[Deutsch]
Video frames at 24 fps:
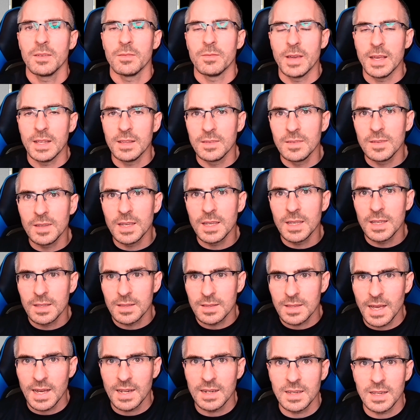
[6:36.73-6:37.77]
wenn sie
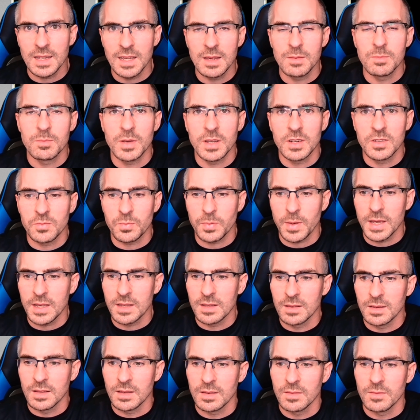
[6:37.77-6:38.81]
dann eben
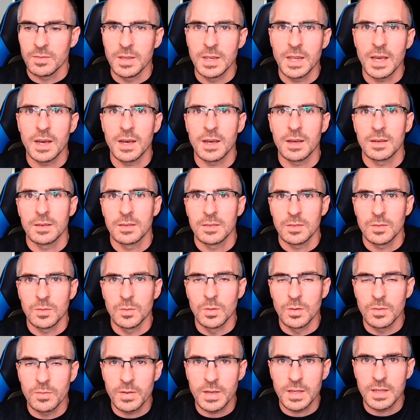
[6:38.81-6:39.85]
entsprechend wieder
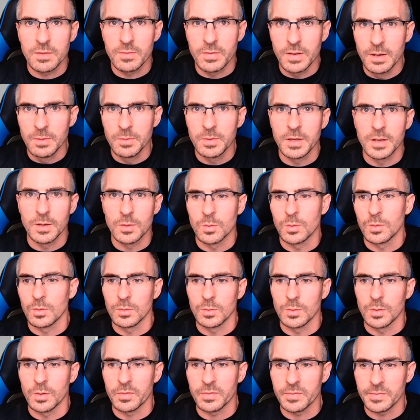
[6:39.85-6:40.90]
irgendwelche Filmchen
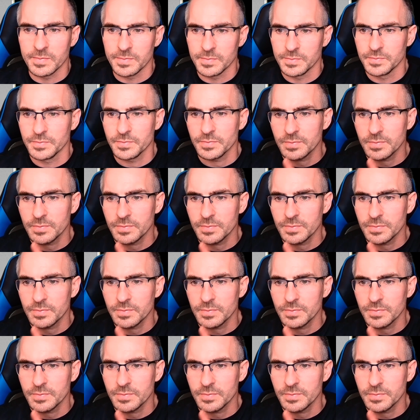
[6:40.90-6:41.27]
gucken dürfen.